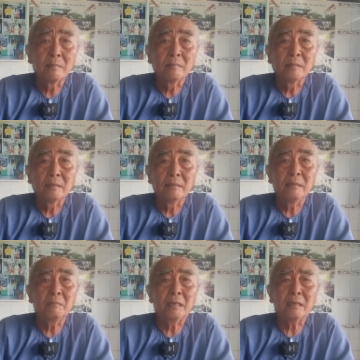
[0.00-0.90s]
Dạ.
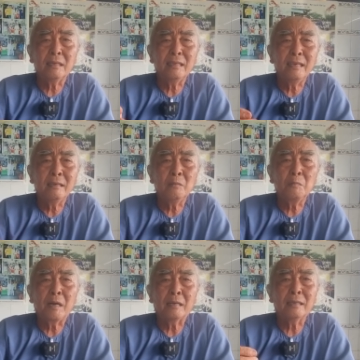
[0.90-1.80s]
nhưng mà cái duyên của
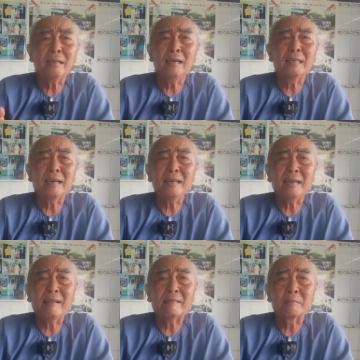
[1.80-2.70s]
phật có tới thì tới
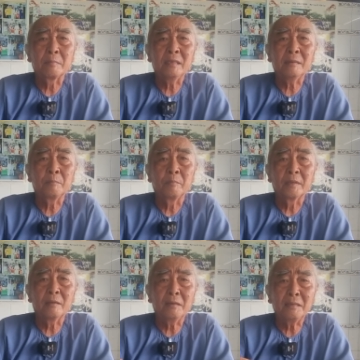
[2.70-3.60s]
hả nha
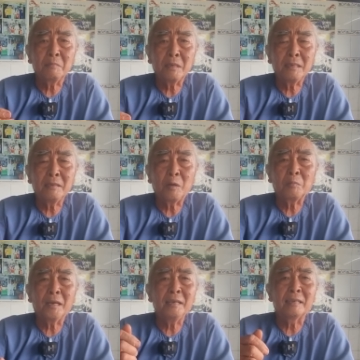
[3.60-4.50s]
cho nên cái duyên của
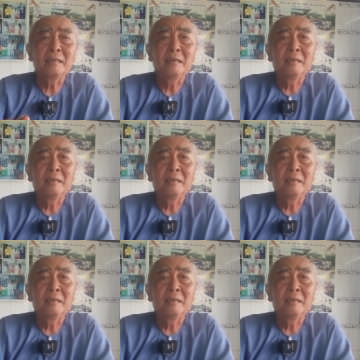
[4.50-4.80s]
ông tới à.